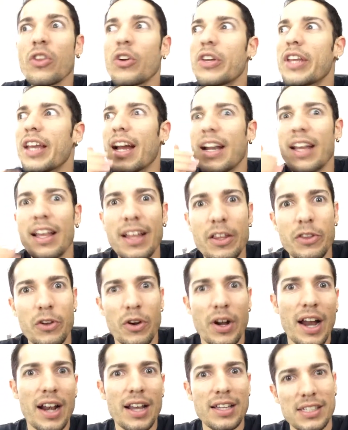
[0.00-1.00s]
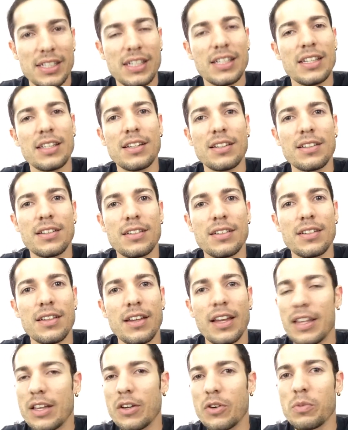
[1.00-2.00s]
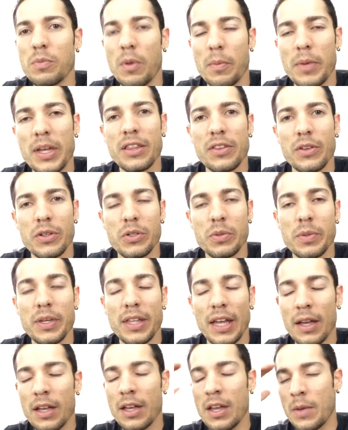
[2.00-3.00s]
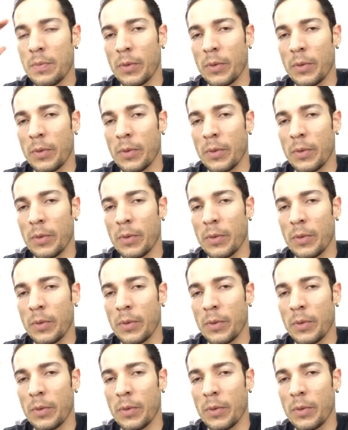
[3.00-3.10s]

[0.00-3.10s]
no llegarían a tocar así en ningún momento de su vida.